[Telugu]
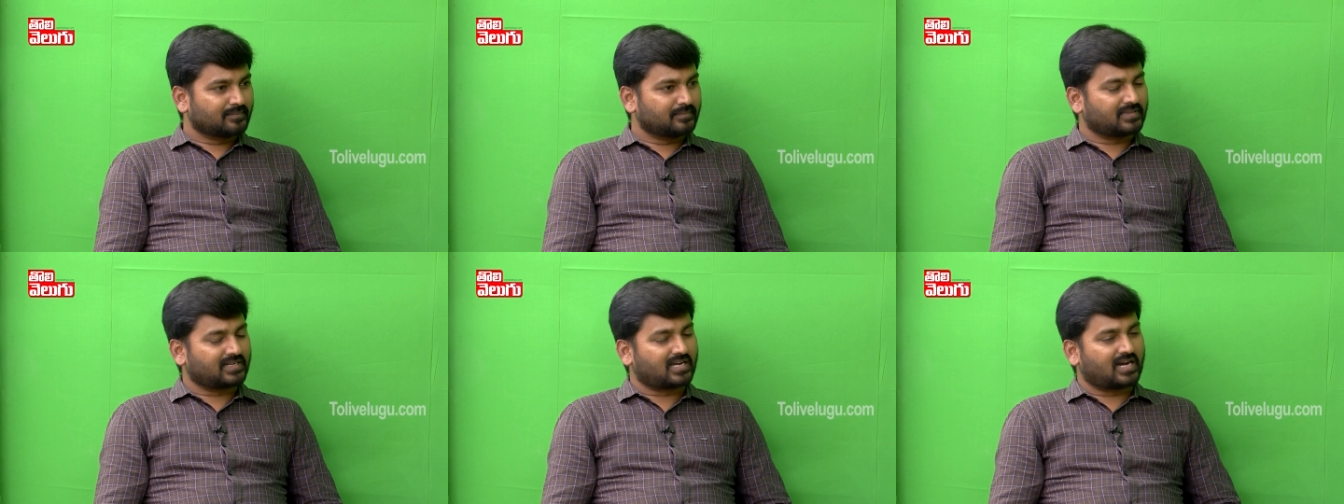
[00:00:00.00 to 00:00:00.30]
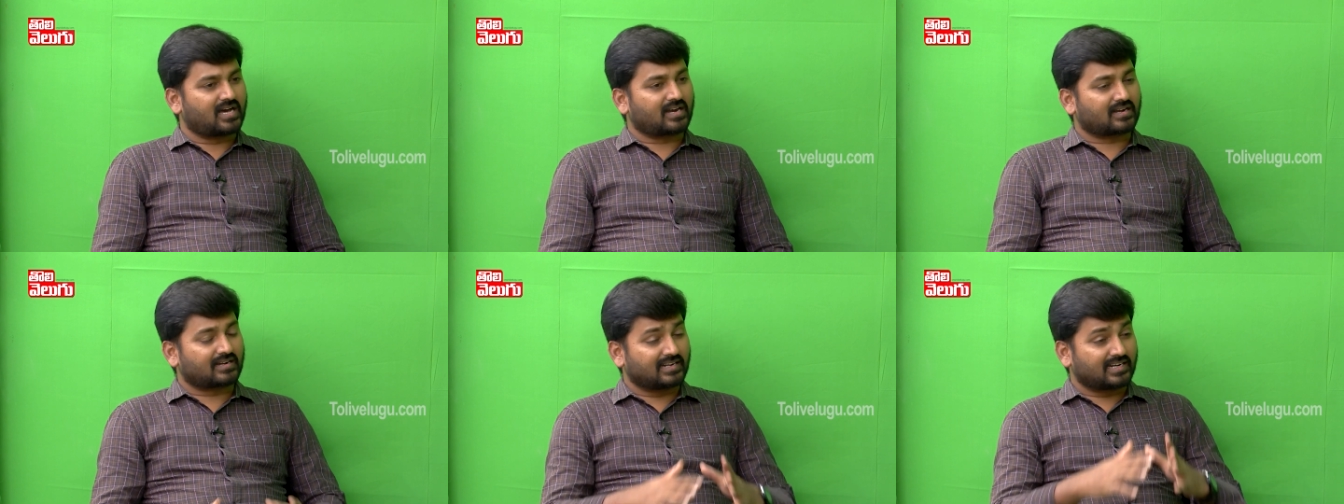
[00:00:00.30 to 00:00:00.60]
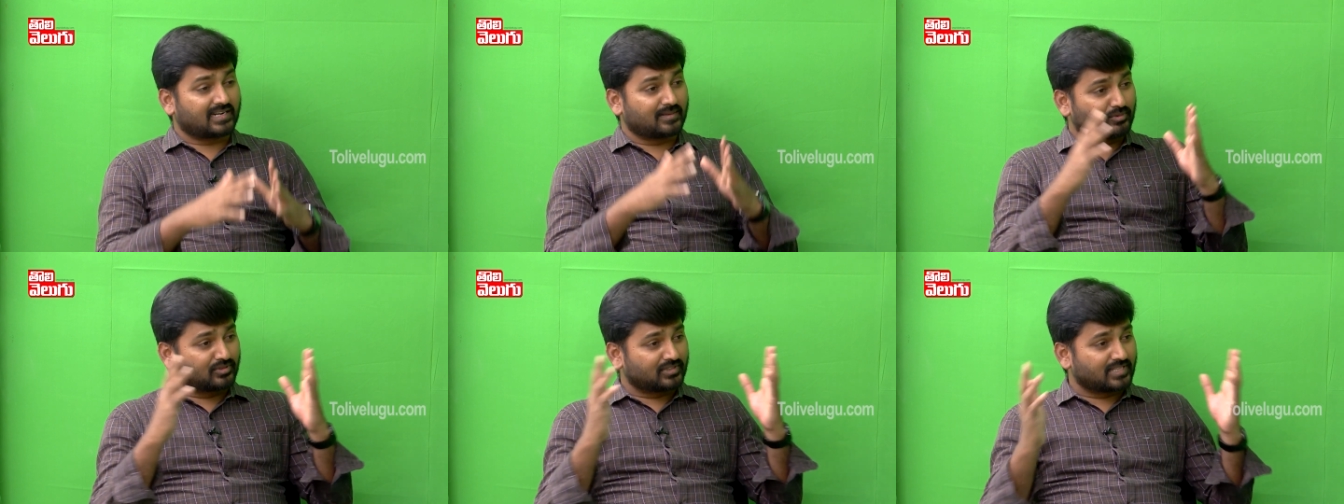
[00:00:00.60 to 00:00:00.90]
మీరు ఆరు
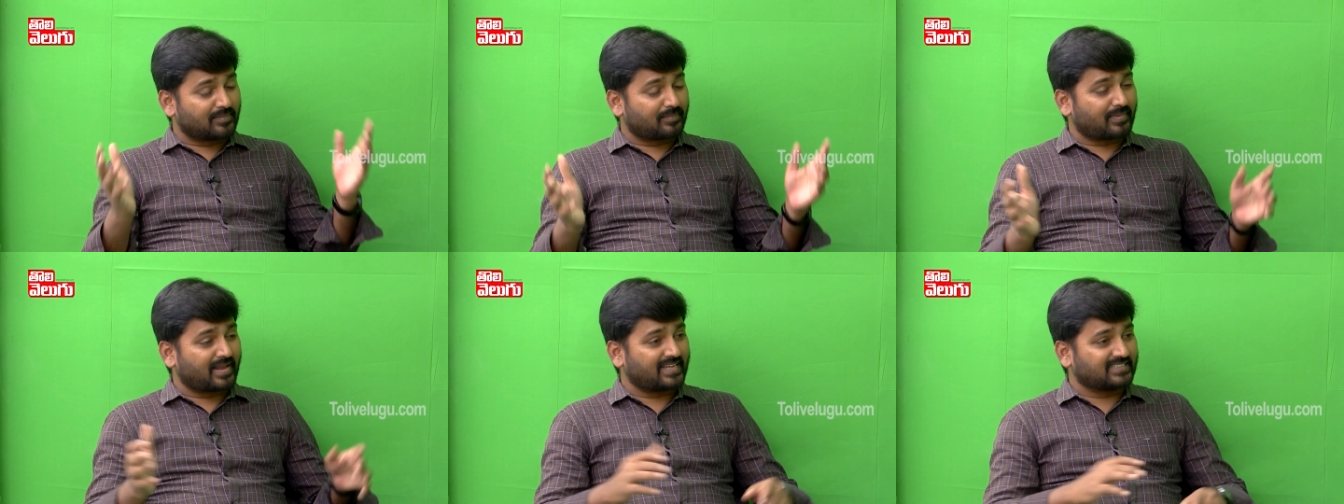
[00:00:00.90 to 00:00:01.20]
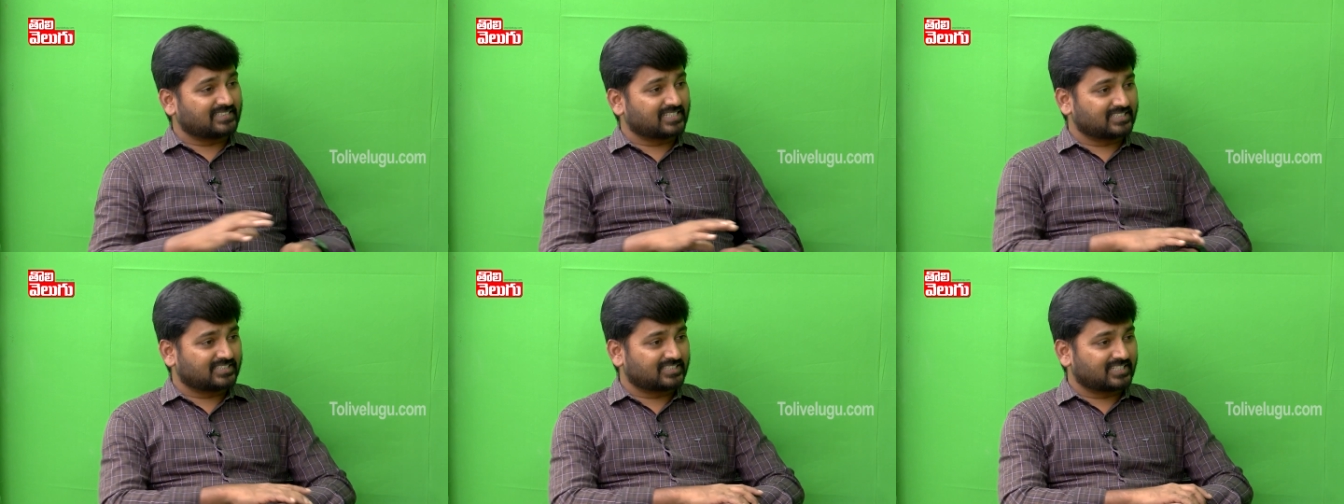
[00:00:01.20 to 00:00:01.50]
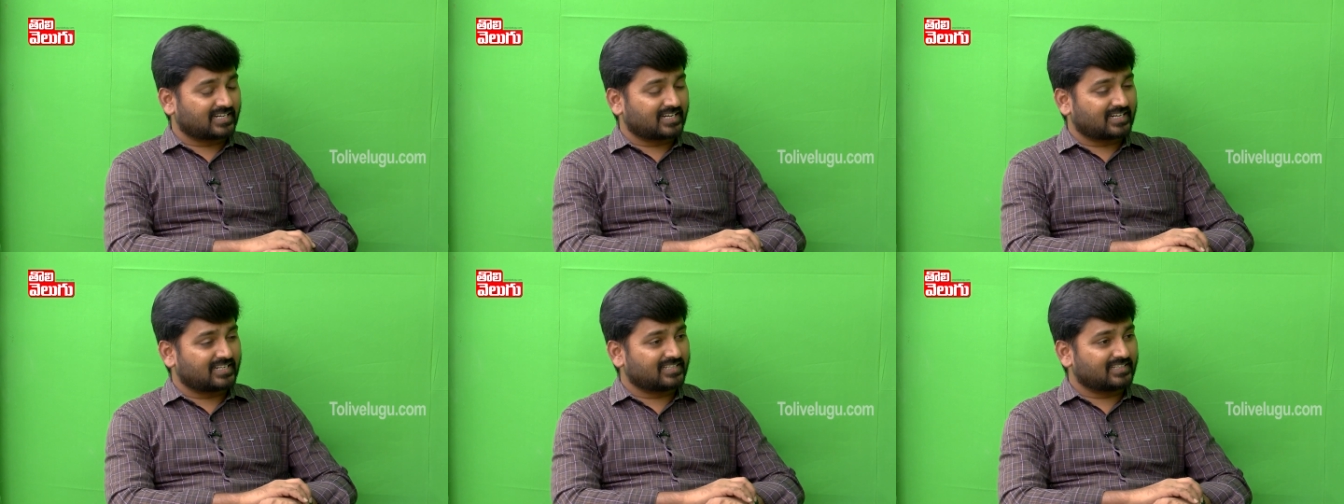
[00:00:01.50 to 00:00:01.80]
నెలల ముందే ప్లాన్
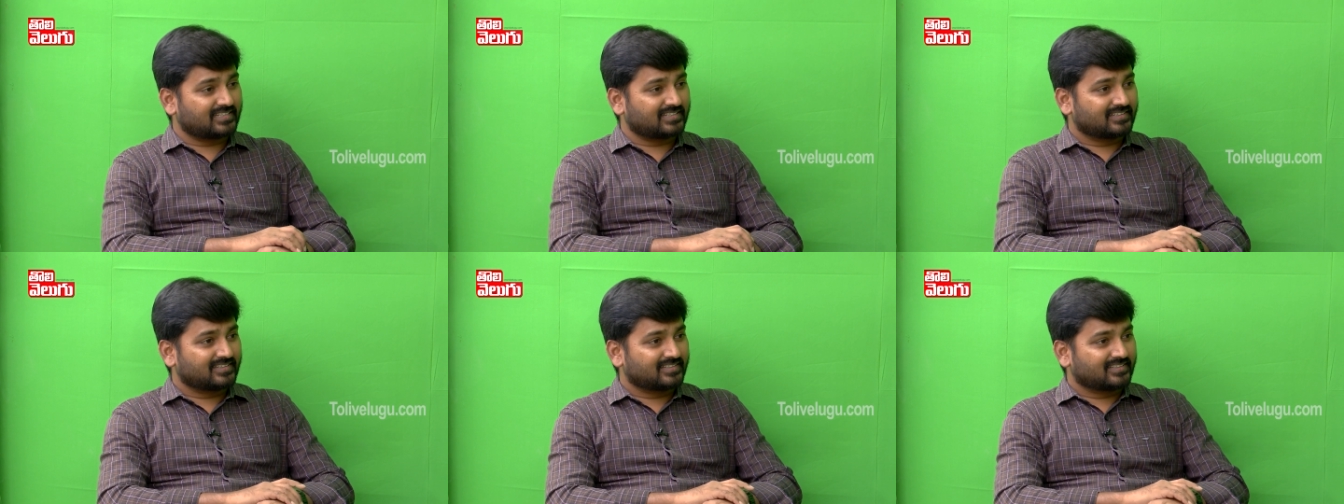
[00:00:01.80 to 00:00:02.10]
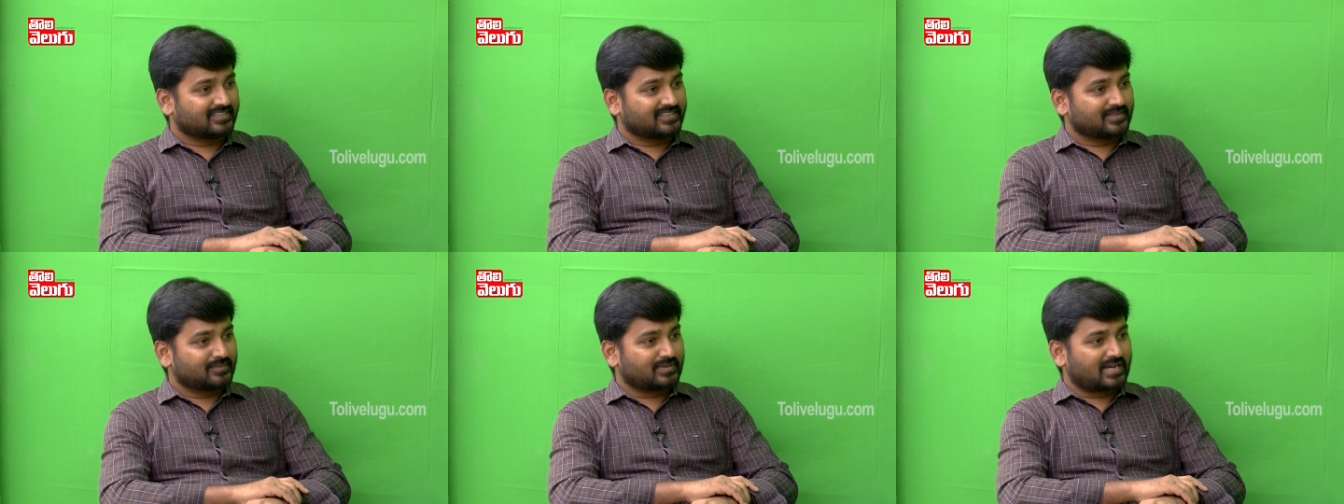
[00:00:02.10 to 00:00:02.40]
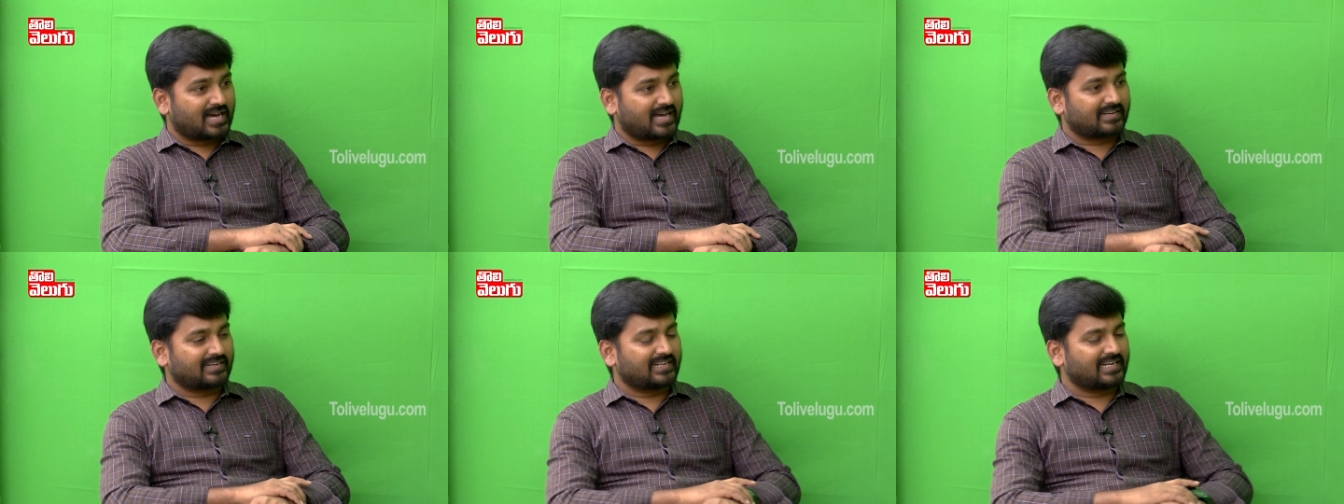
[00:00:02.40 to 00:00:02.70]
చేసిరని
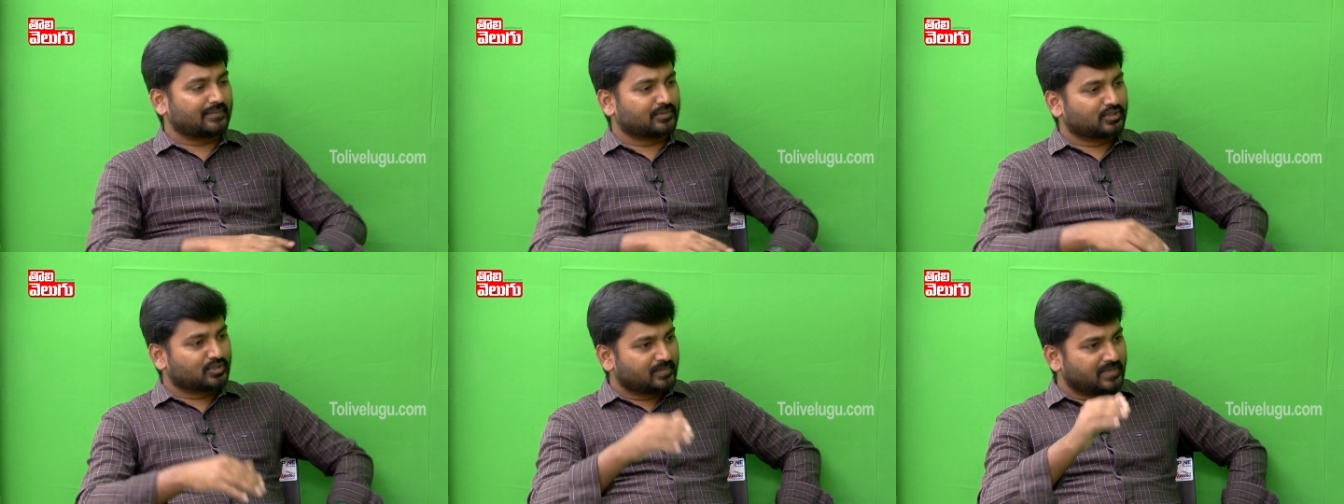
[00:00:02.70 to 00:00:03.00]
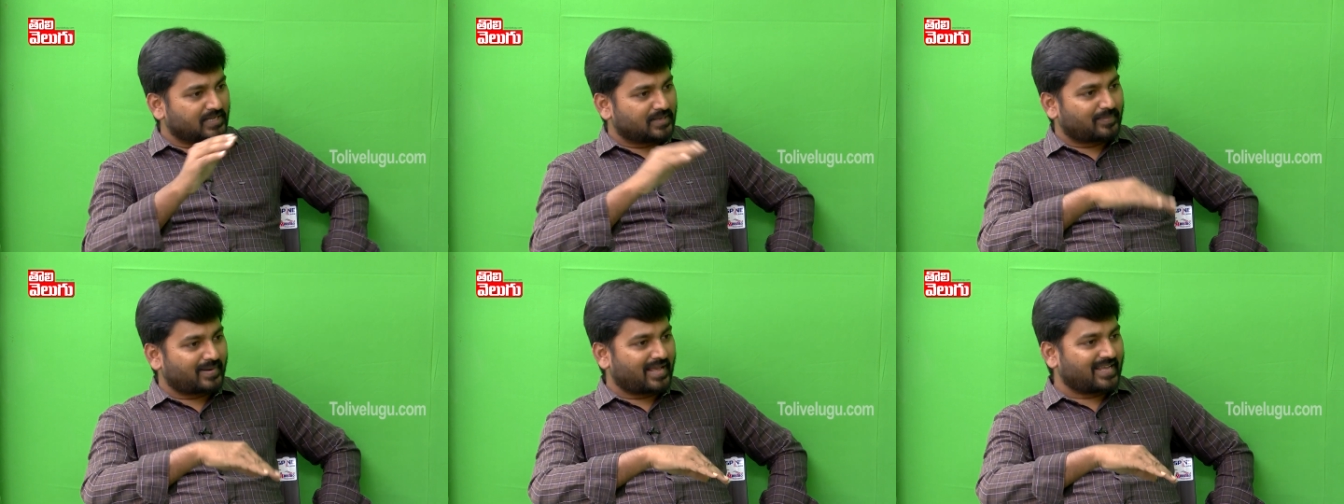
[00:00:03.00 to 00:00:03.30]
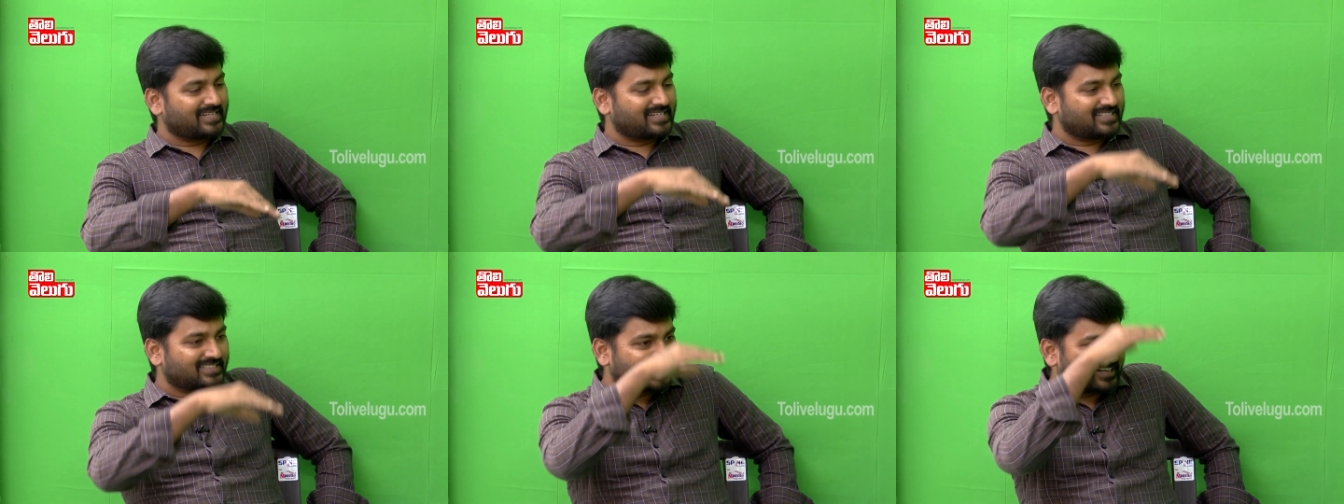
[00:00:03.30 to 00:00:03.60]
ఆరు నెలల ముందు మీరు
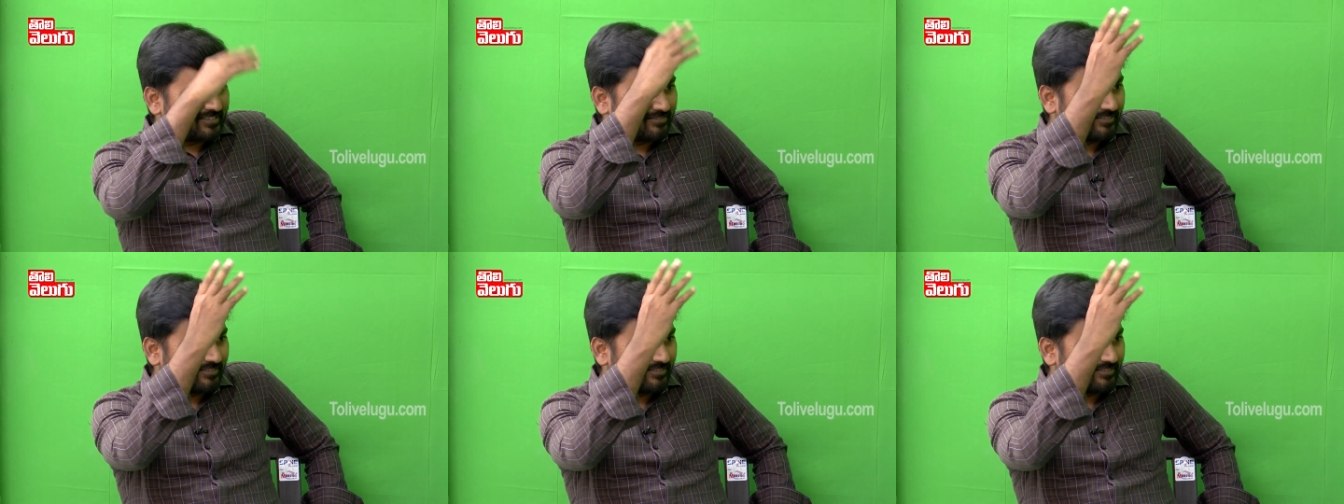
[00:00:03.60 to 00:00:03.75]
ప్లాన్ ఆరు